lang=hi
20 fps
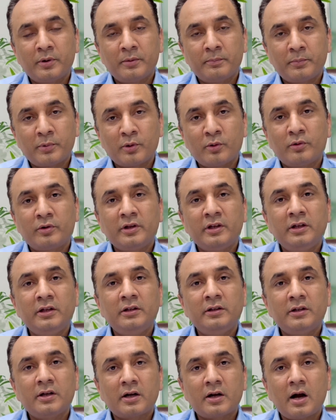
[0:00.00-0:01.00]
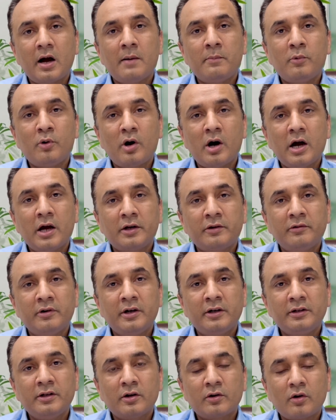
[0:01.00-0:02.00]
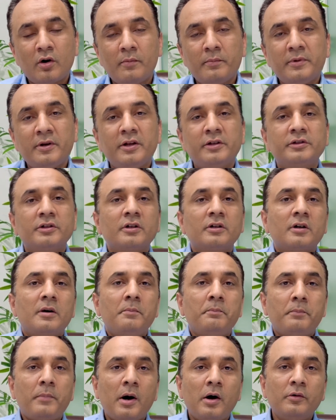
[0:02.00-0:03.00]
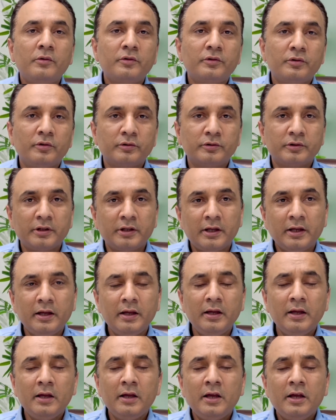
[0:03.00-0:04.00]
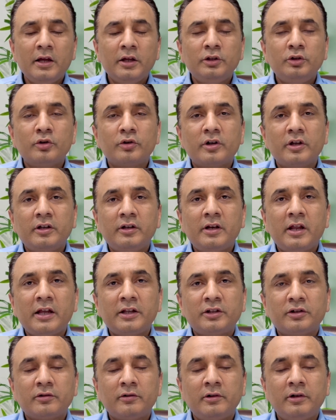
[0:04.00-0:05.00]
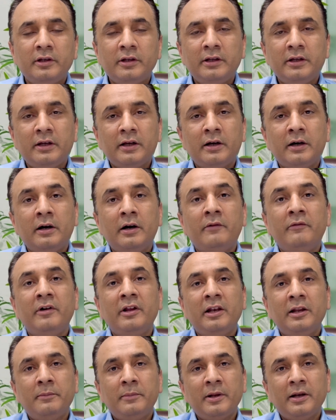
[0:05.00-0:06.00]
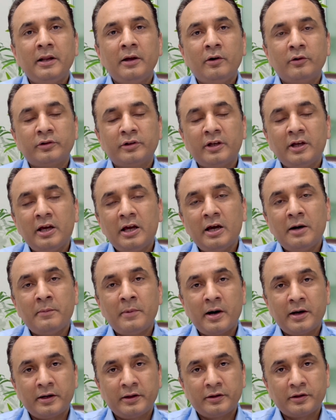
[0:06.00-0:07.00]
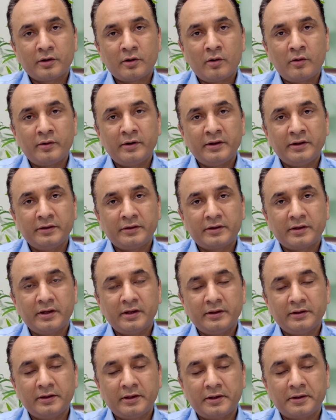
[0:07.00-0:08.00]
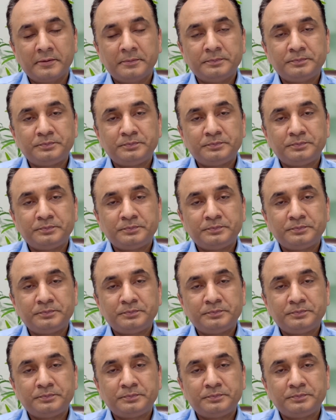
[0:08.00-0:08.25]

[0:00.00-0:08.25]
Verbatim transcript: प्रोटीन या कार्बोहाइड्रेट या कॉम्बिनेशन कंपाउंड्स होते हैं जो कि नेचुरली अवेलेबल uh, होते हैं हमारे सराउंडिंग्स के अंदर